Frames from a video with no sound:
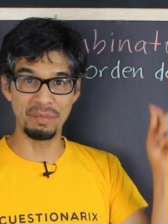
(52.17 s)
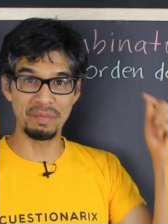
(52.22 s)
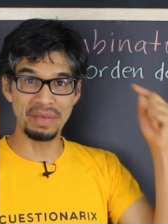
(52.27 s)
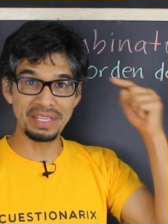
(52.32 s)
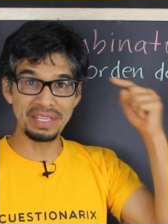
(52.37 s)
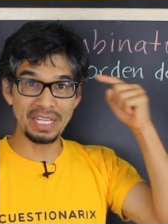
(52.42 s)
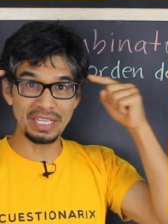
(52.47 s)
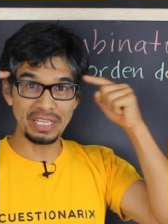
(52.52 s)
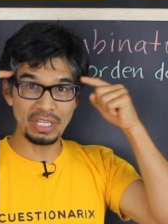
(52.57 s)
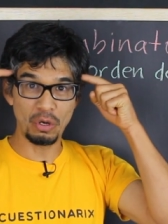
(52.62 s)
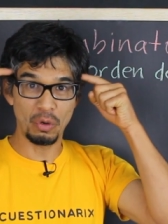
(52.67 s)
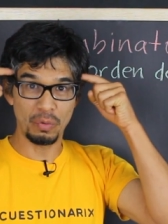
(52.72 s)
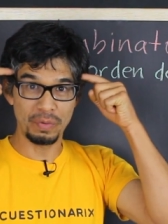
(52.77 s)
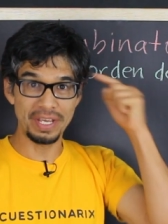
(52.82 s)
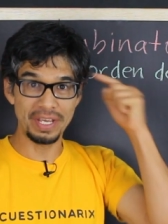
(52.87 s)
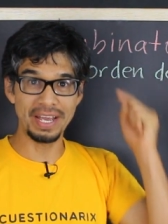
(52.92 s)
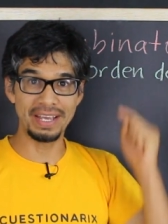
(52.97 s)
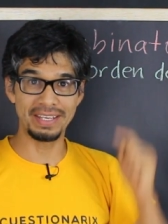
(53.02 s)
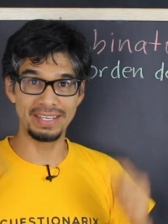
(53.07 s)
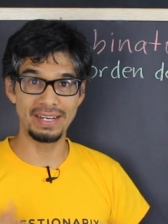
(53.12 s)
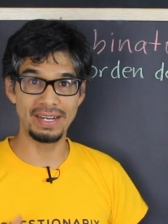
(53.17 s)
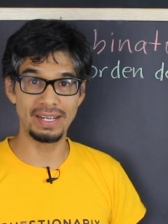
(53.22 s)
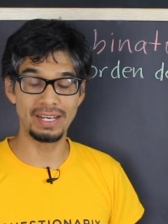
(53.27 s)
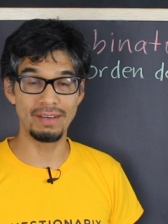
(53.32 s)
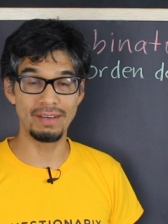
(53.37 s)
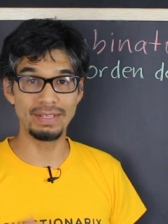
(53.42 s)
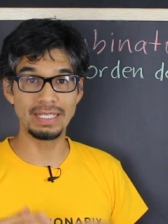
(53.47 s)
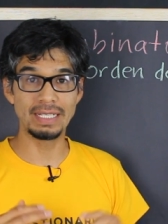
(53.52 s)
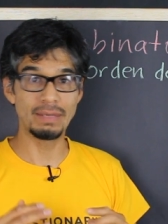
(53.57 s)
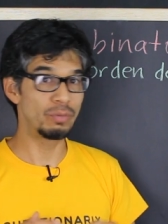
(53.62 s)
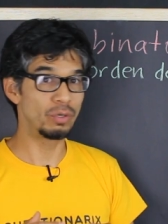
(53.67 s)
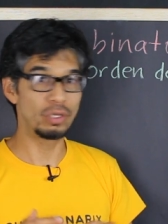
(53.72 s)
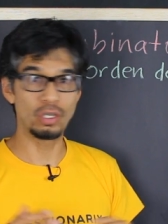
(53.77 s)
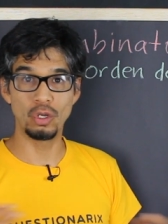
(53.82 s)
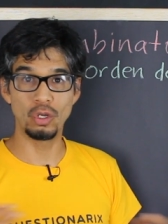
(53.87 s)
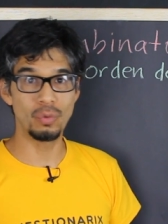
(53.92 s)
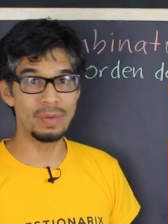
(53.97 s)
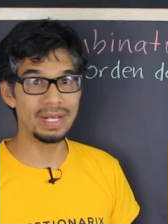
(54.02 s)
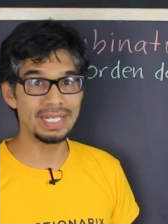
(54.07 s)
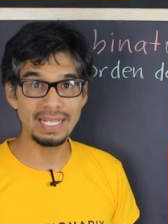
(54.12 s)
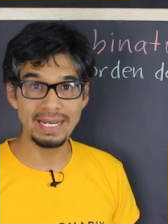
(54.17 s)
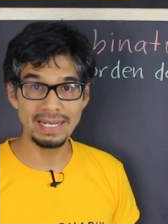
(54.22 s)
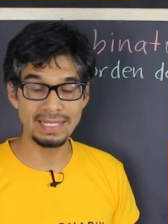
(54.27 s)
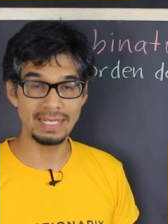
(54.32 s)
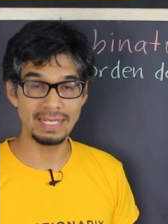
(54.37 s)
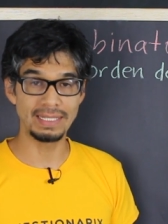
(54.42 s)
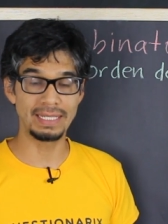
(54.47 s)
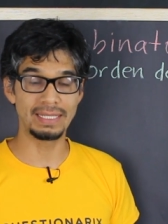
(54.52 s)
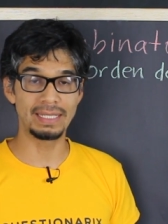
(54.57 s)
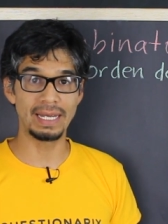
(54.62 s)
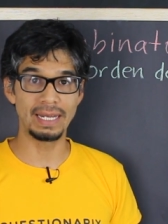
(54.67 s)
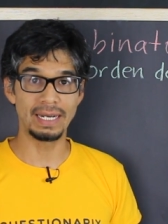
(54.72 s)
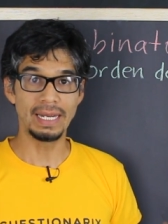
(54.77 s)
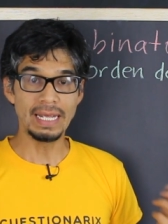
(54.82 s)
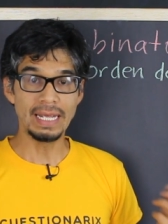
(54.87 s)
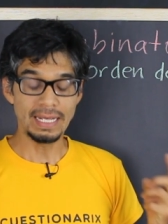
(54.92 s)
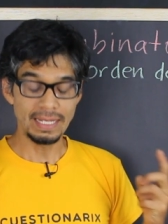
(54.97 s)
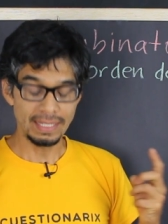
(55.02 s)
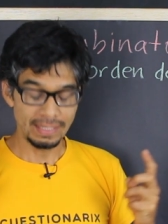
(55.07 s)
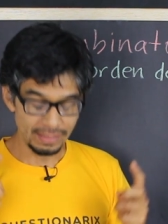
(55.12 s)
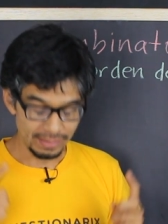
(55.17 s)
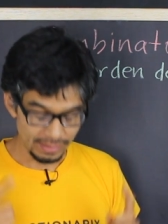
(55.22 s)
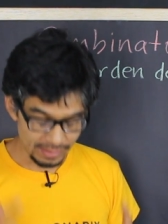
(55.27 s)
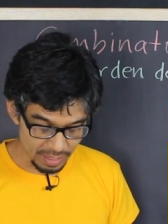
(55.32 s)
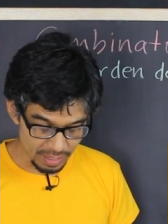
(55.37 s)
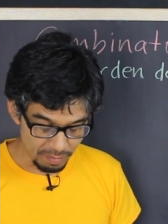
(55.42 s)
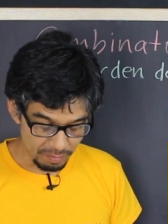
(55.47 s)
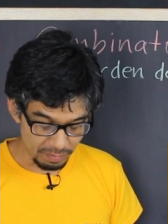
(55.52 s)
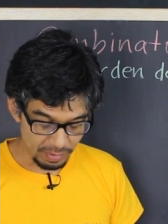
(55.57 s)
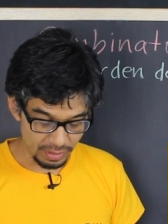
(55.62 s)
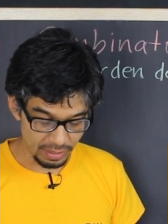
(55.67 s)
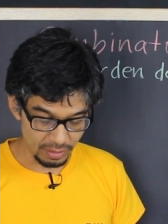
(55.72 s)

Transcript: métetelo bien aquí en la cabeza porque lo vas a necesitar siempre.